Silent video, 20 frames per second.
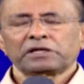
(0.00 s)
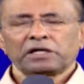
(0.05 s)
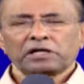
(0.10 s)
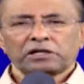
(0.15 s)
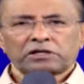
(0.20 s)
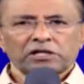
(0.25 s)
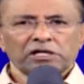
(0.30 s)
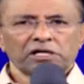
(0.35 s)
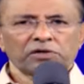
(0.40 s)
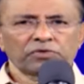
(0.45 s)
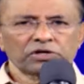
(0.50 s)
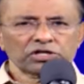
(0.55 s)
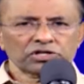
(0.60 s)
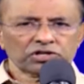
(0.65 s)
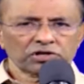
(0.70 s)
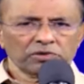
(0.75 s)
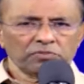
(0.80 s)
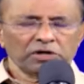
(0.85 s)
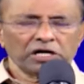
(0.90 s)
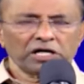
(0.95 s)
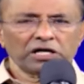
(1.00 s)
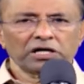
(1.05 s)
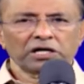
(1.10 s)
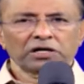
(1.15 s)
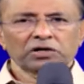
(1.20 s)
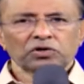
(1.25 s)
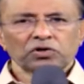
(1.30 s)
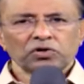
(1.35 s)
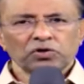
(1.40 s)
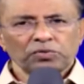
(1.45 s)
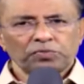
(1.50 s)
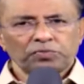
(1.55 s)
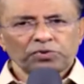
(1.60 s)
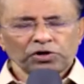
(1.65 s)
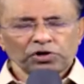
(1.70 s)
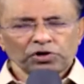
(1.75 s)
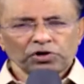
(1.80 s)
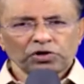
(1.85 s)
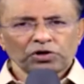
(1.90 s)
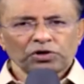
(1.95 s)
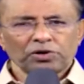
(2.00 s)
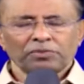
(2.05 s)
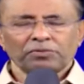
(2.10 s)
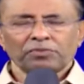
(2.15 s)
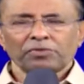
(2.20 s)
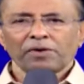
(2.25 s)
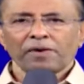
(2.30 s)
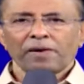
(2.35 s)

எத்தனை வருஷமாக கூப்பிடுகிறோம்